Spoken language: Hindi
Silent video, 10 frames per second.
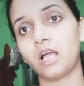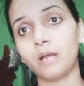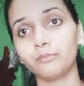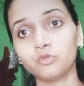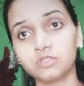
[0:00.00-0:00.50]

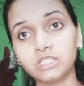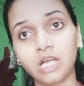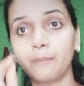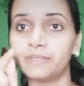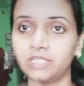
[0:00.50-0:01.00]
आप उसी
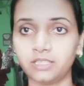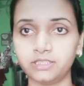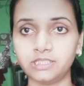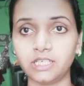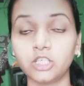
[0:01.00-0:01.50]
काम पर ध्यान
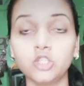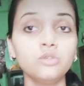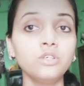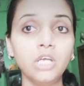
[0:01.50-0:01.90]
दीजिएगा क्यों